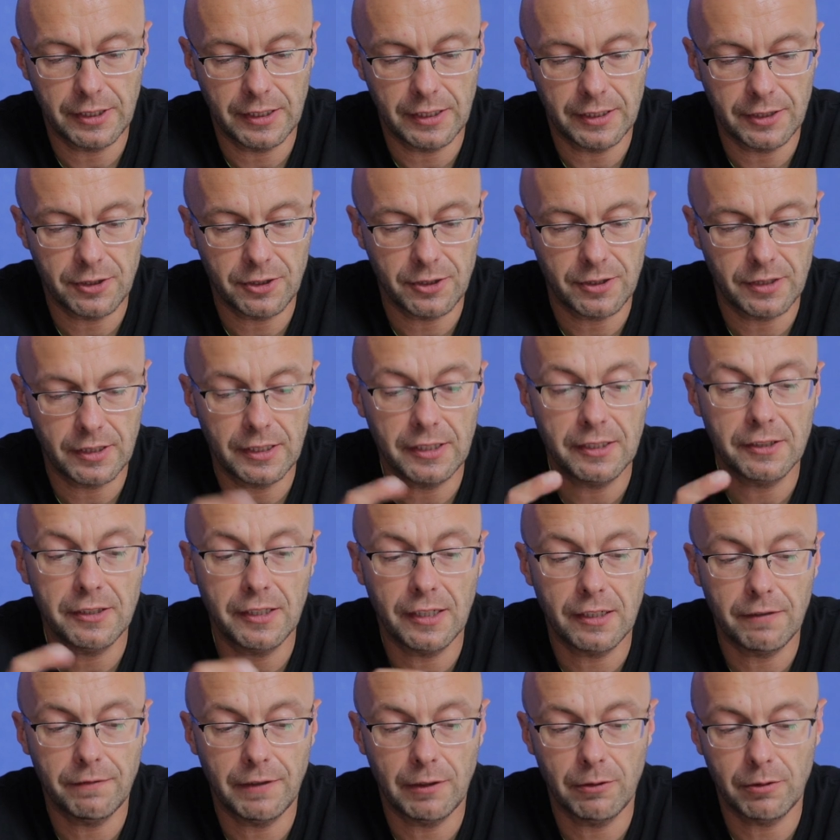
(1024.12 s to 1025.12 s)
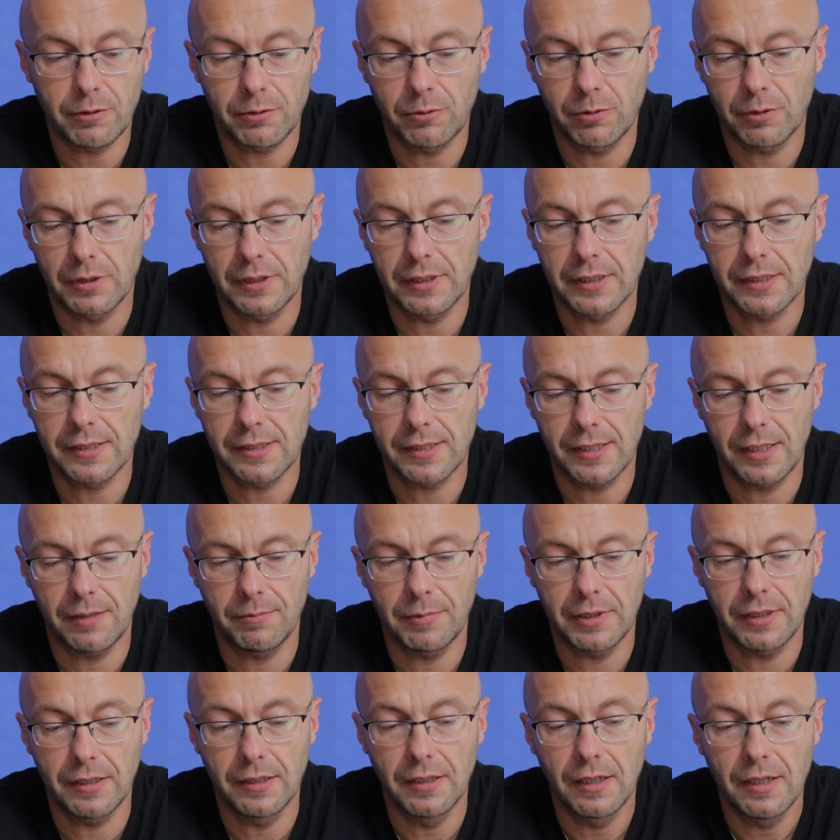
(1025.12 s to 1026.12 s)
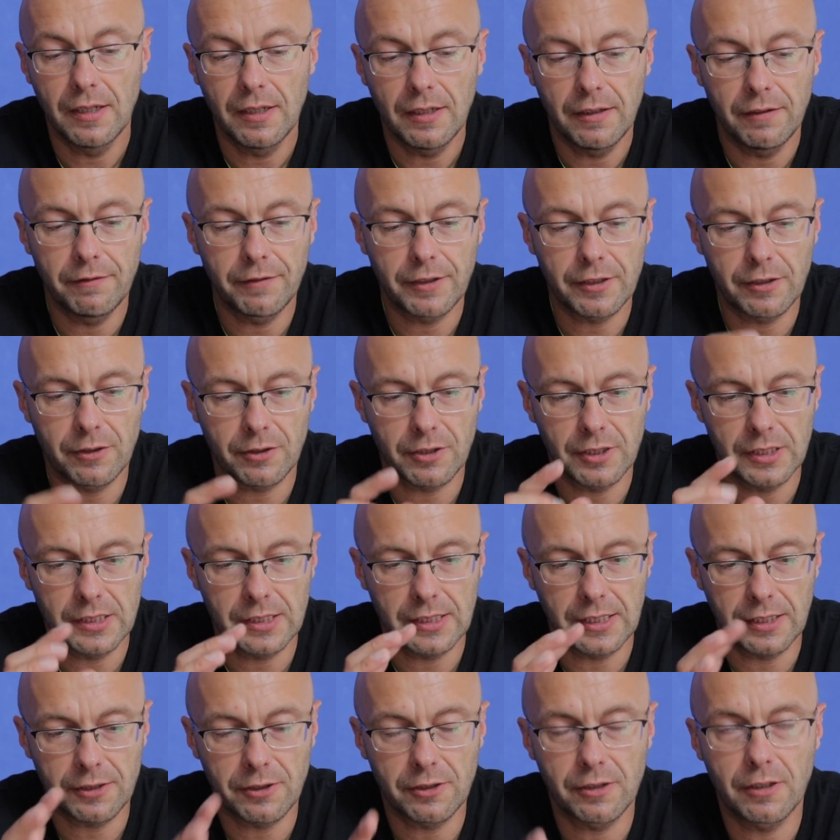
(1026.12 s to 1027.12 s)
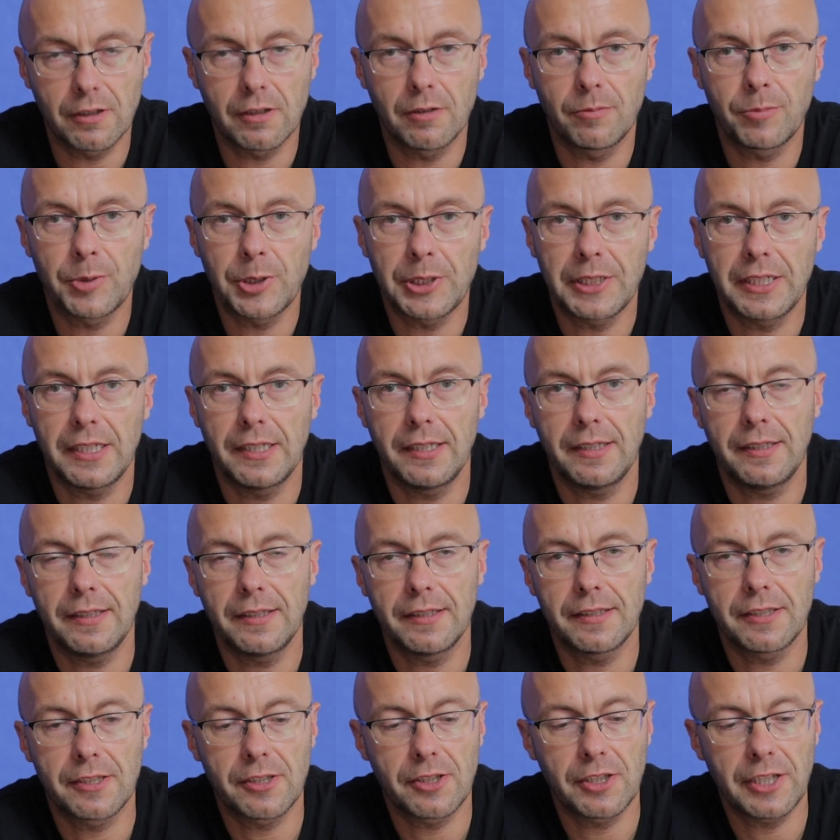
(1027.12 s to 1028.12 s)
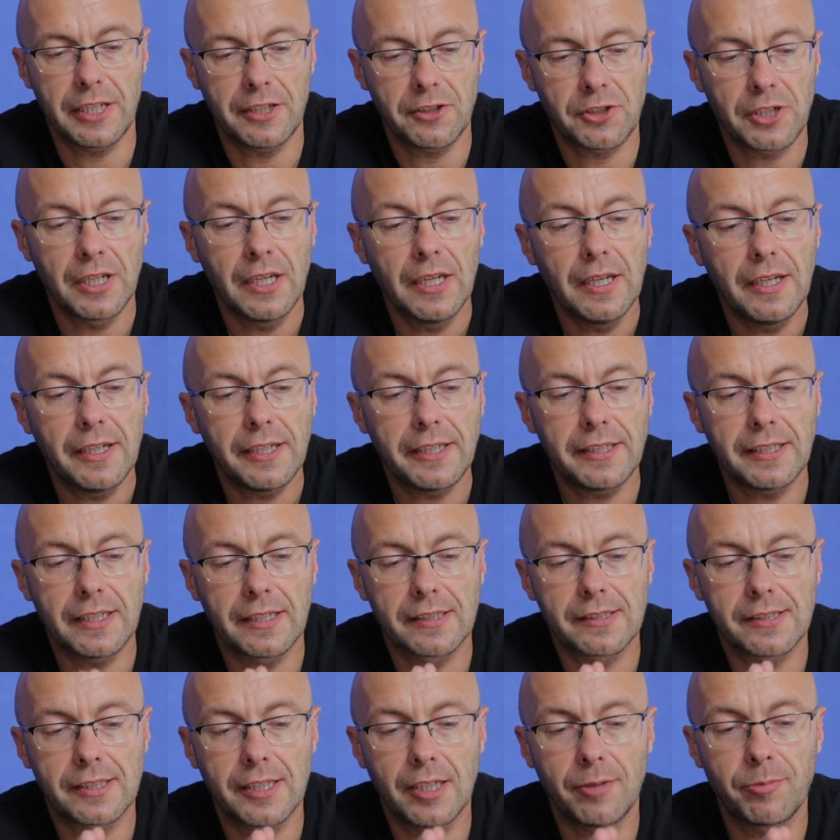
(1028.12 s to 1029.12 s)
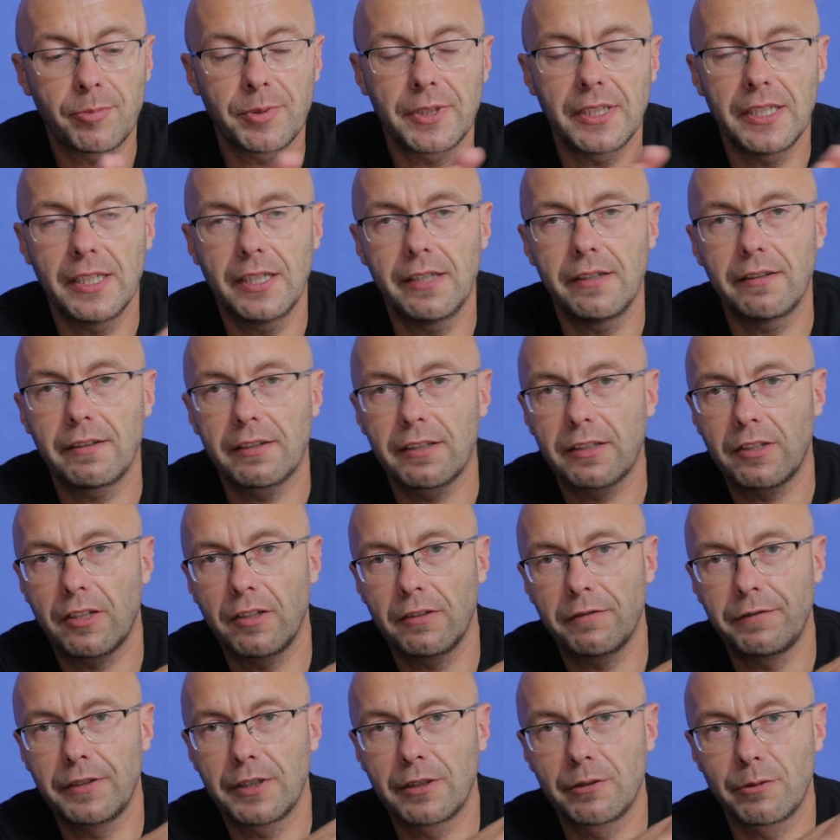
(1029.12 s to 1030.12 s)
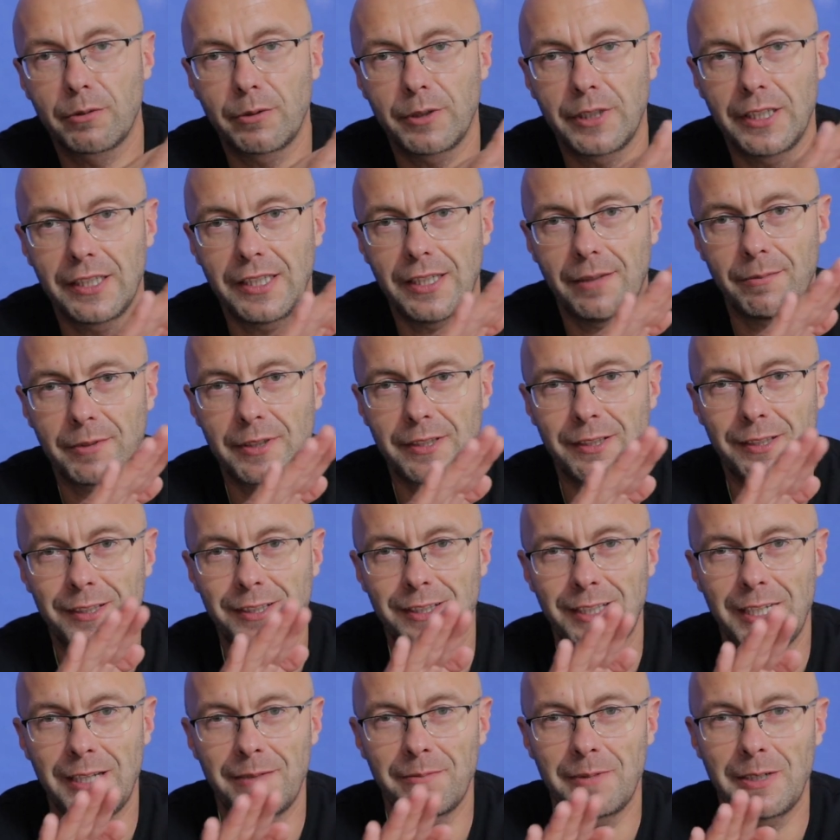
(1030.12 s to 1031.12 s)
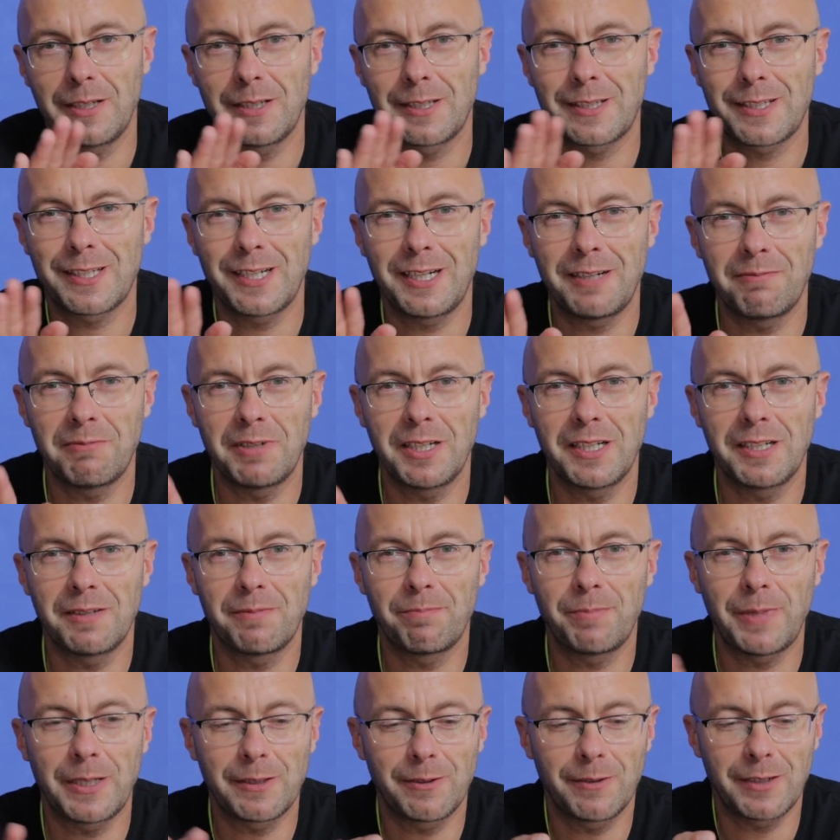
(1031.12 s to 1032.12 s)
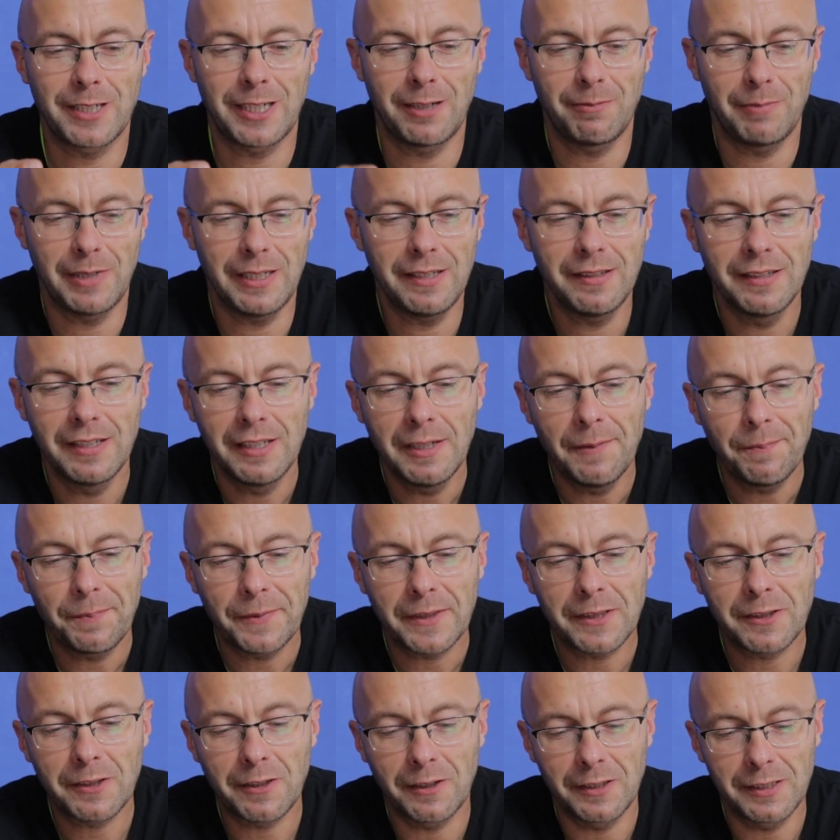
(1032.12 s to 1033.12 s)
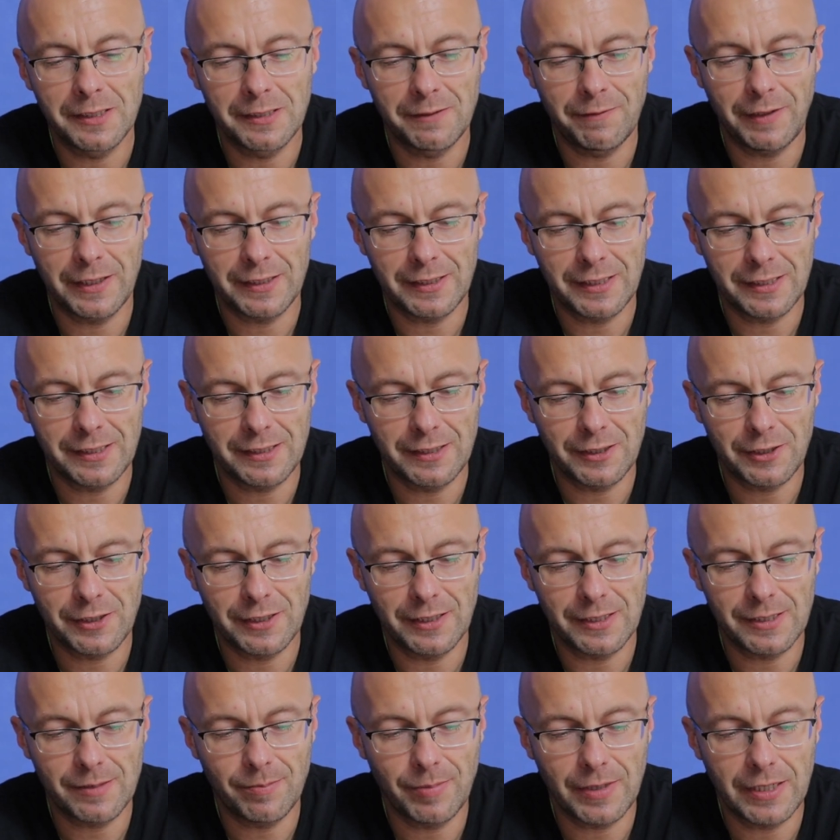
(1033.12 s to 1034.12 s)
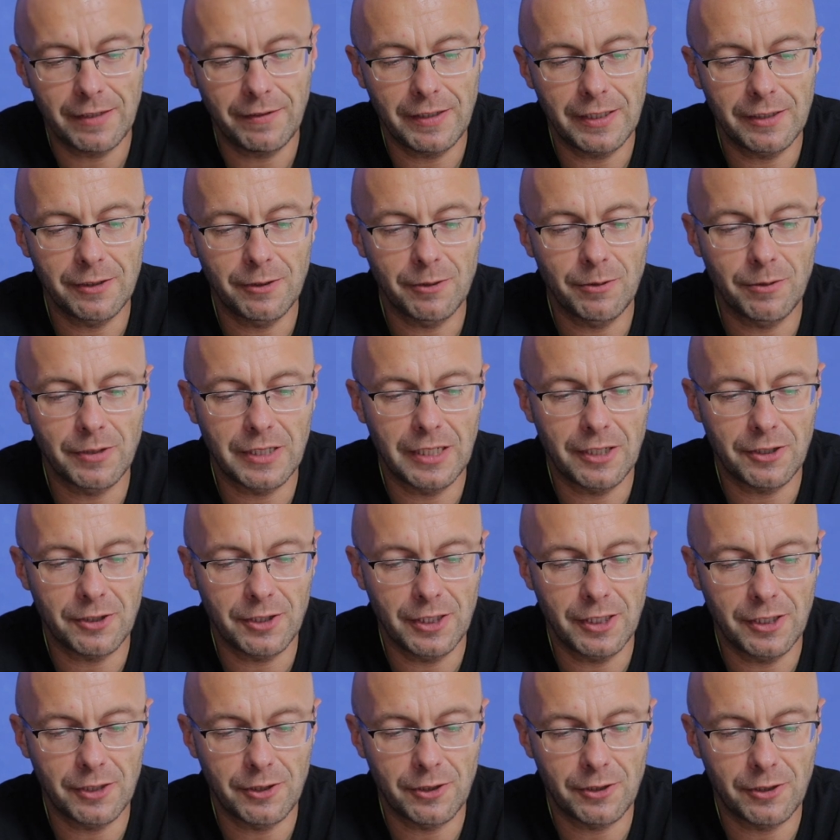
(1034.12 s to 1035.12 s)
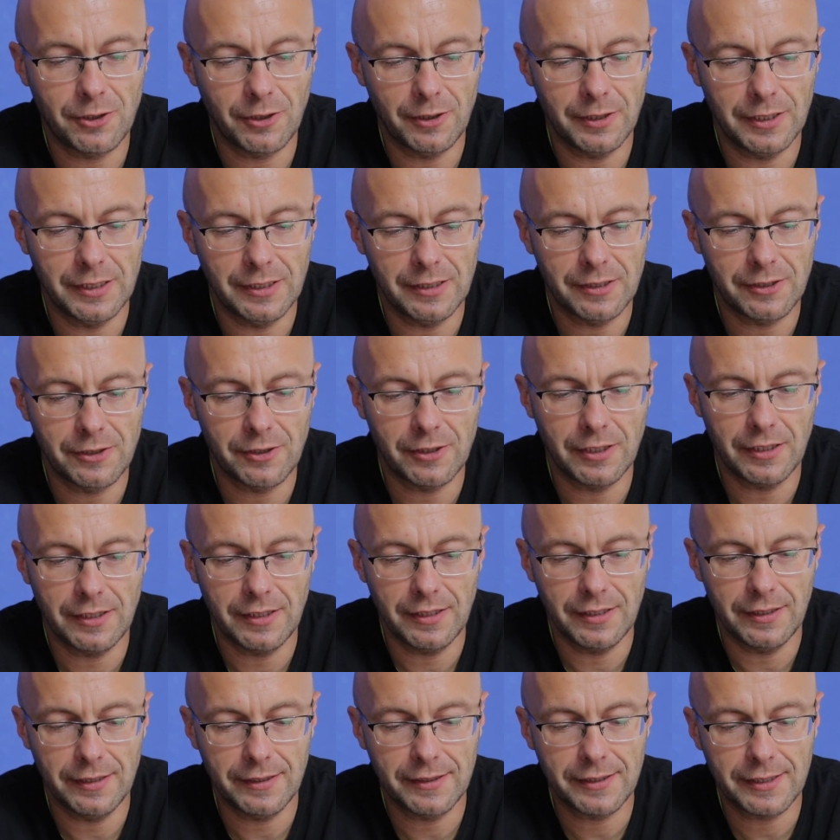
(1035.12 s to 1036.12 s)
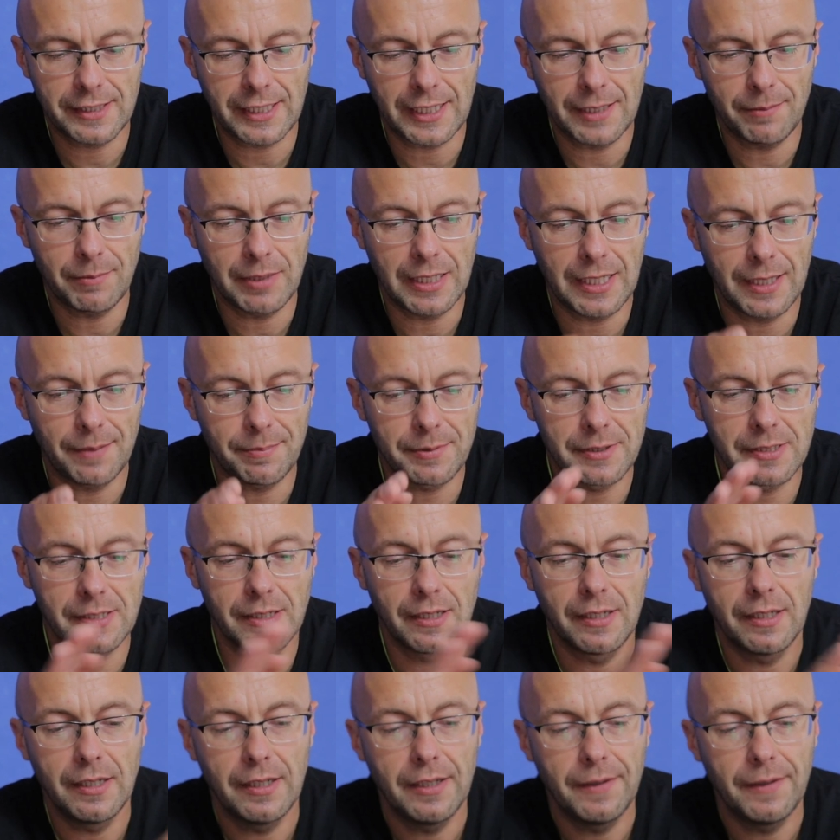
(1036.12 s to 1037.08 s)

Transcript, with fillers: też interwał, który chcemy wykorzystać do robienia e, zdjęć. I następnie konfiguruje nam system e, sam e, panoramę. To jest fantastyczna sprawa. Druga rzecz to jest timelapse.